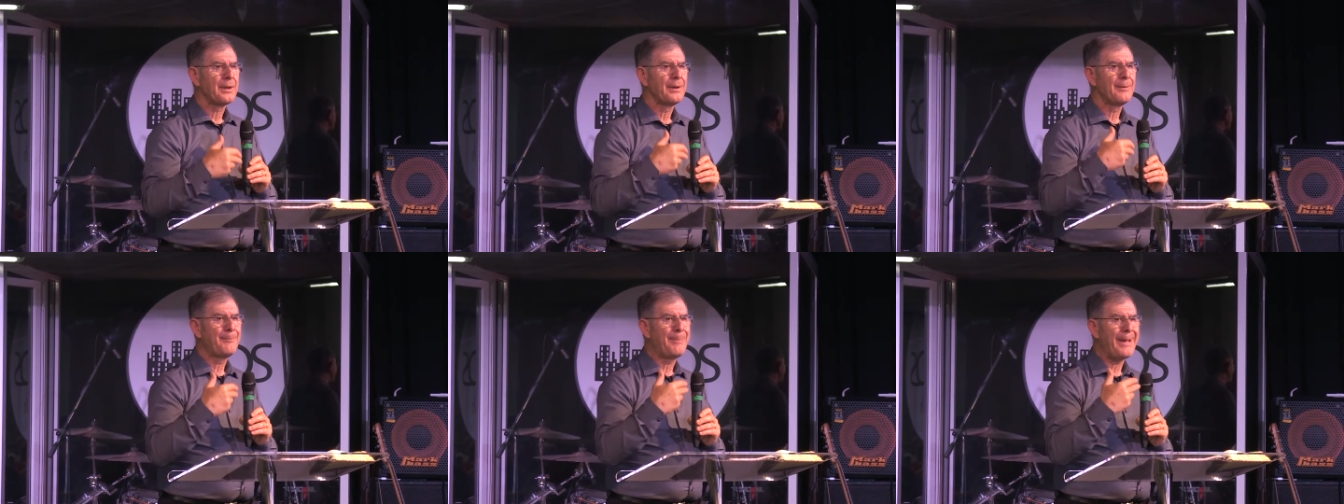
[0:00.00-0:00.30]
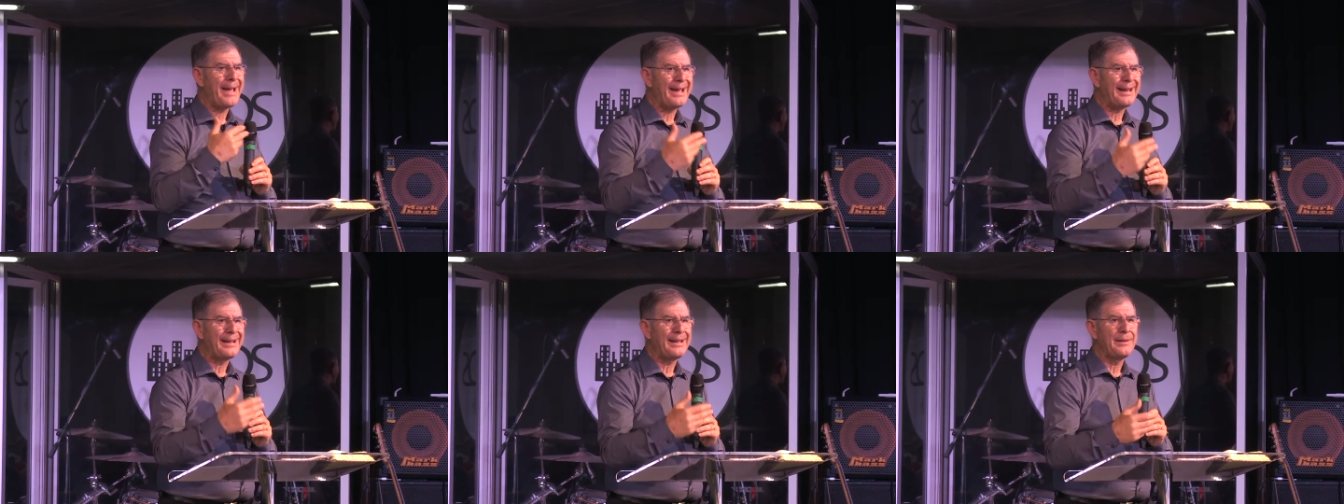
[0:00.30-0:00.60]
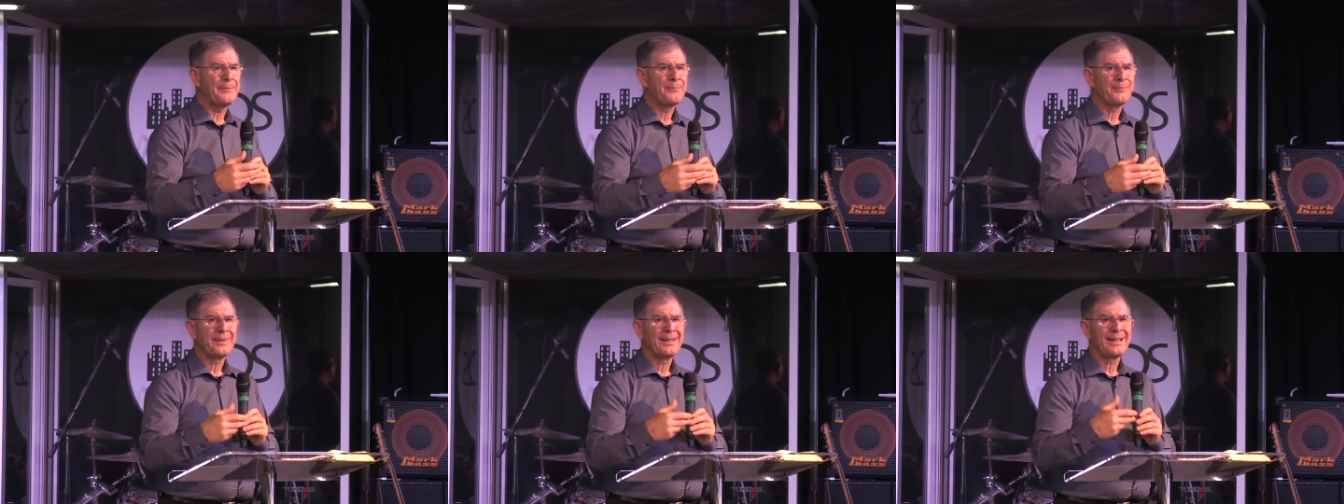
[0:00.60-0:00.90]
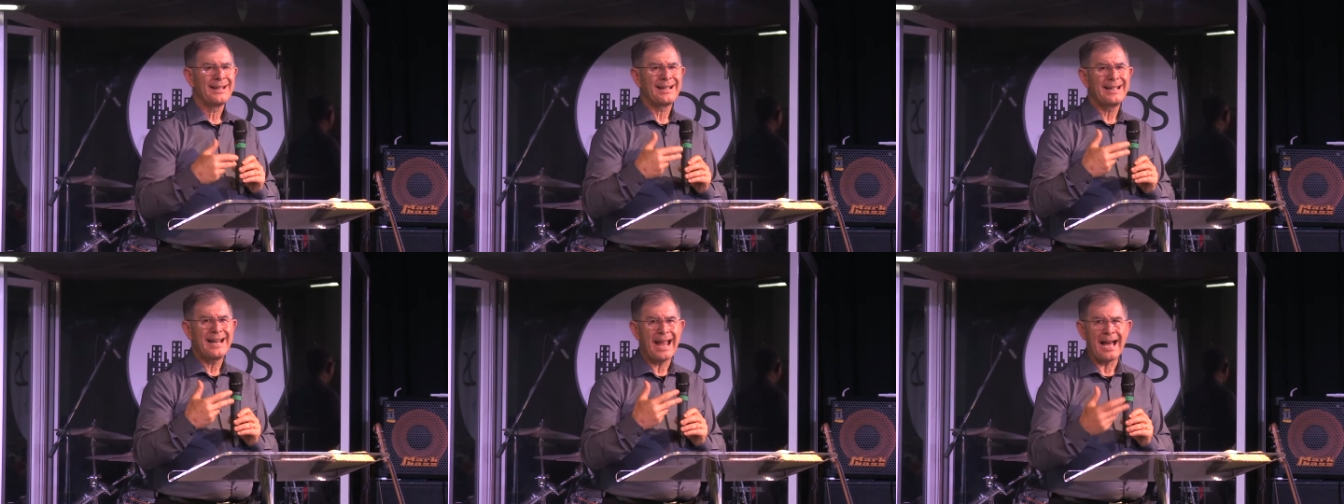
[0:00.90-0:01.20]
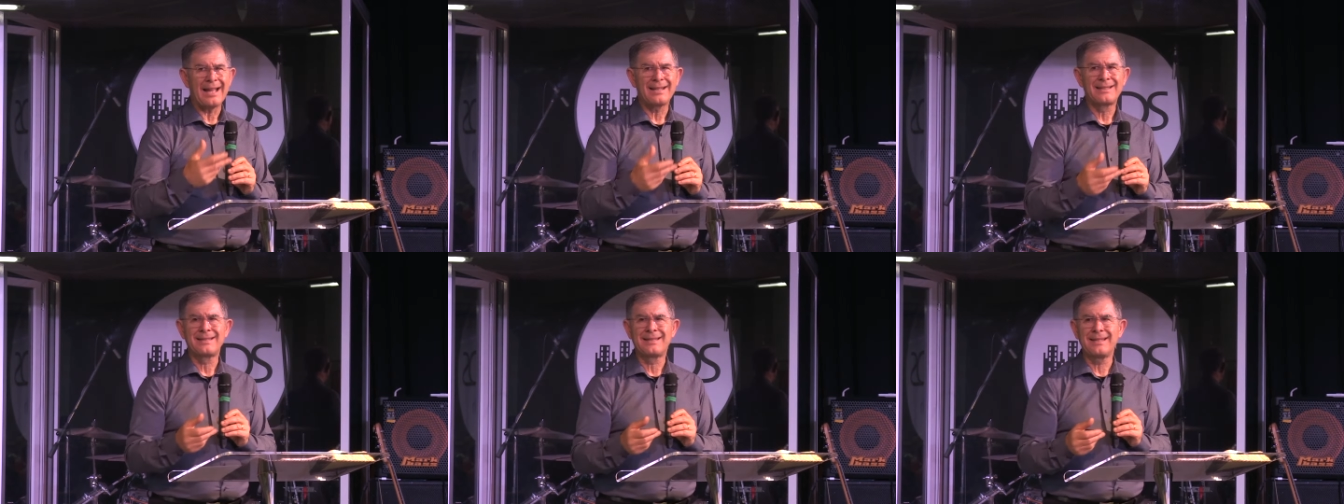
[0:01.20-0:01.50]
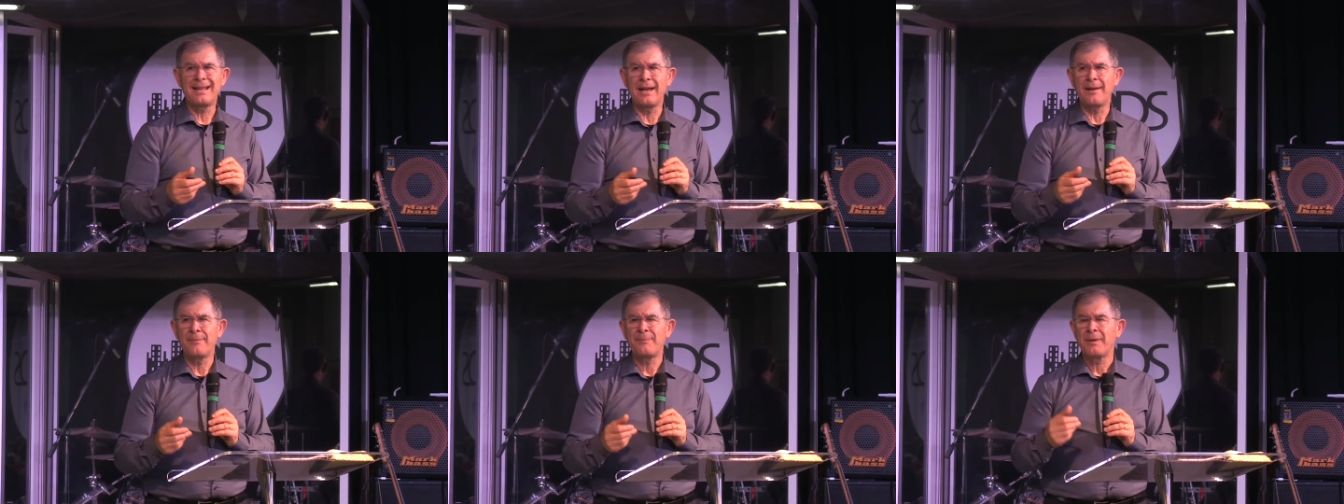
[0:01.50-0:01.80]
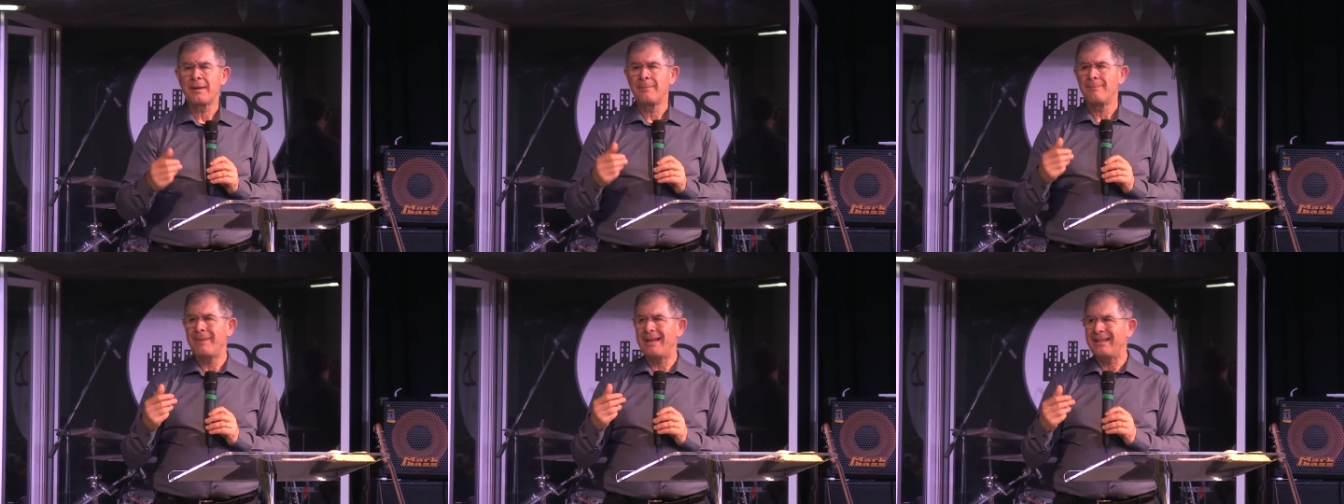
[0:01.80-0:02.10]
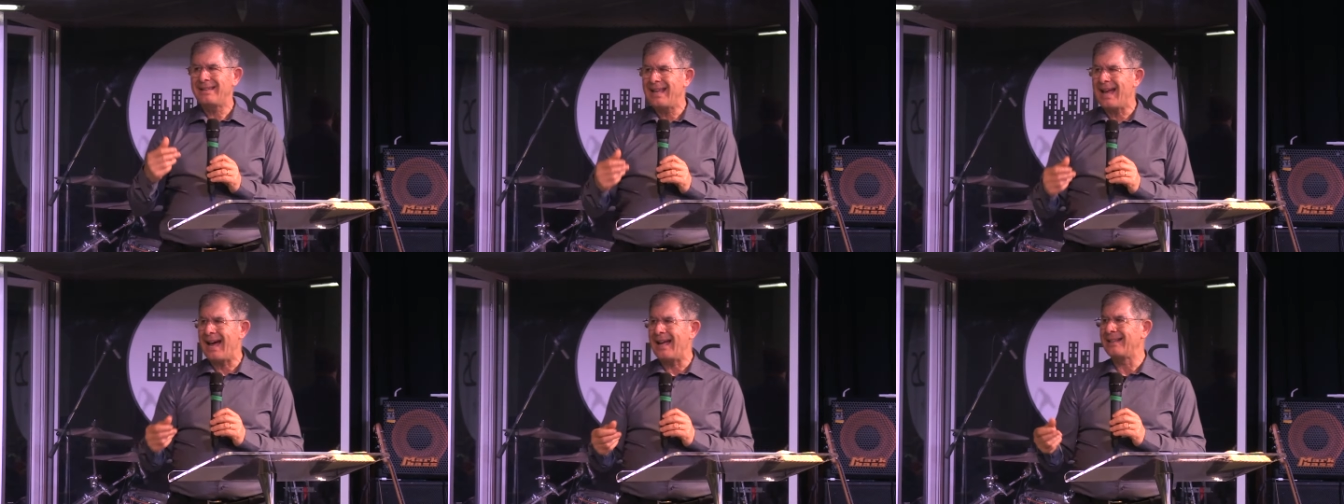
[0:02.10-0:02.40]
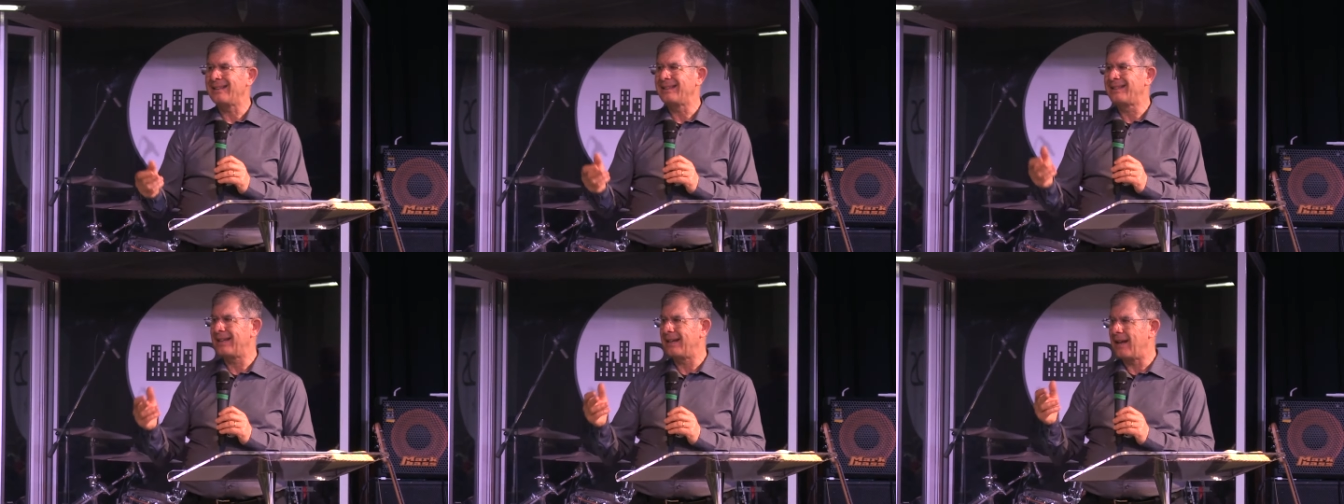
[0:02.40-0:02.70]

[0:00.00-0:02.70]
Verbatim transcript: per grazia mediante